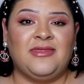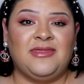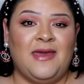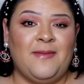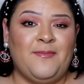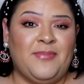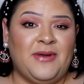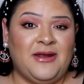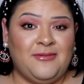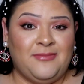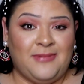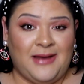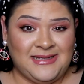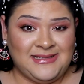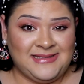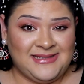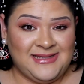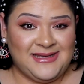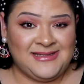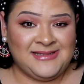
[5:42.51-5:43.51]
de
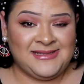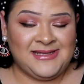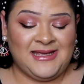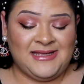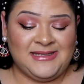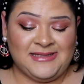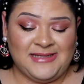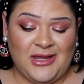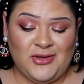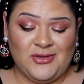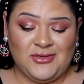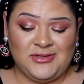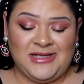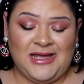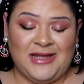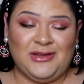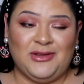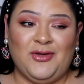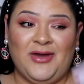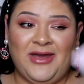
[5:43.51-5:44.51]
prebases he estado
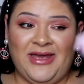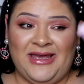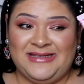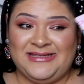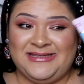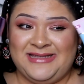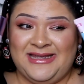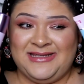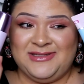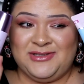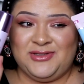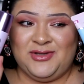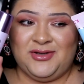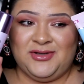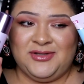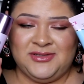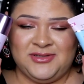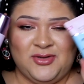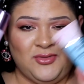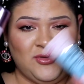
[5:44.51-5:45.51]
usando estas
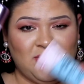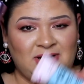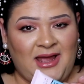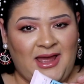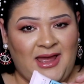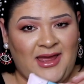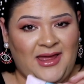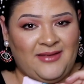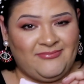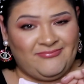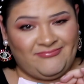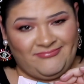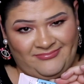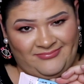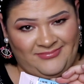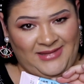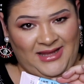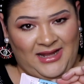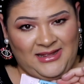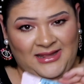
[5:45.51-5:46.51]
dos, una
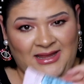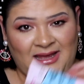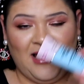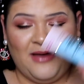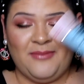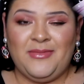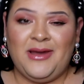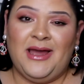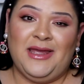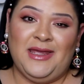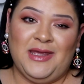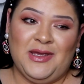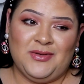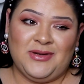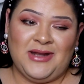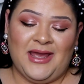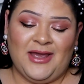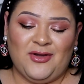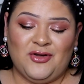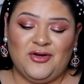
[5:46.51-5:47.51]
de alta gama y
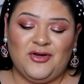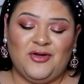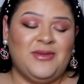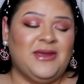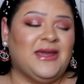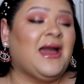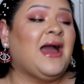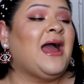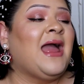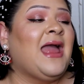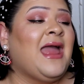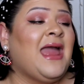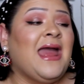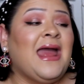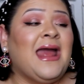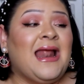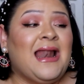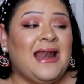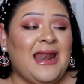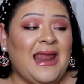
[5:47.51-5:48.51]
una económica.
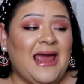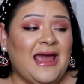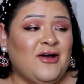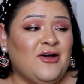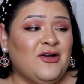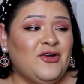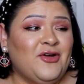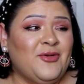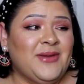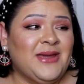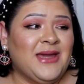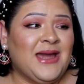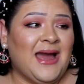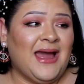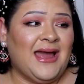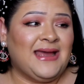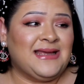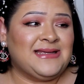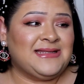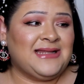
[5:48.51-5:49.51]
La
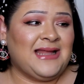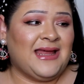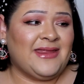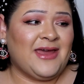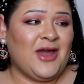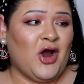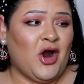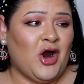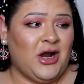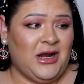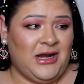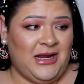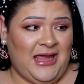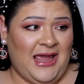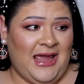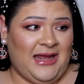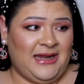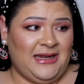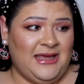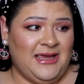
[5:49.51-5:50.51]
económica es la de Hard
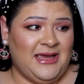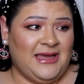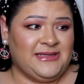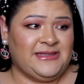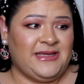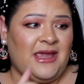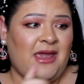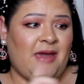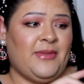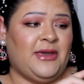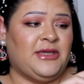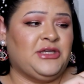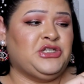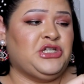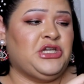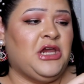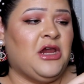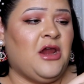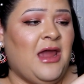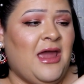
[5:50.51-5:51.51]
Candy que se llama
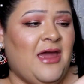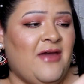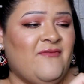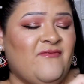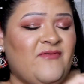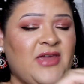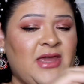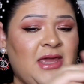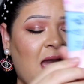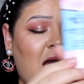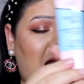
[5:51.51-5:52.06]
Sheer Envy